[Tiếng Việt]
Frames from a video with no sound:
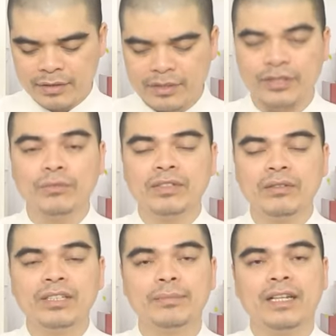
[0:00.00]
sử dụng
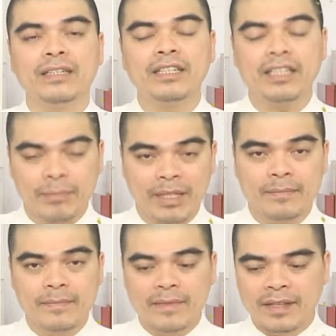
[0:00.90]
trong dịp lễ Tết Thanh Minh.
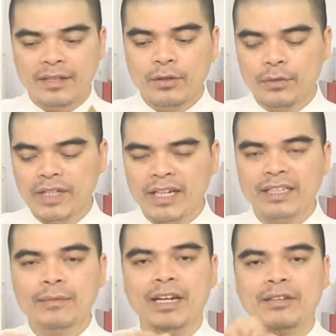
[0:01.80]
Thì quý vị
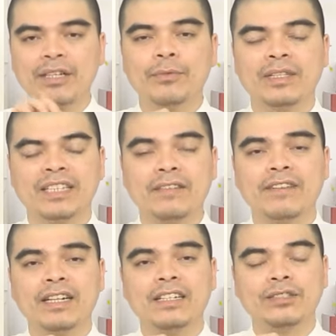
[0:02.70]
hãy tham khảo thêm quyển sách
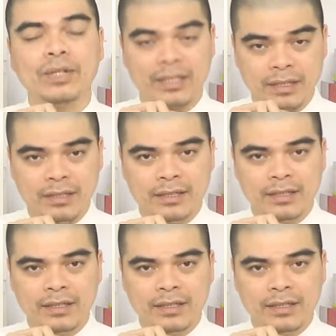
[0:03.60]
Văn Khấn Toàn Thư.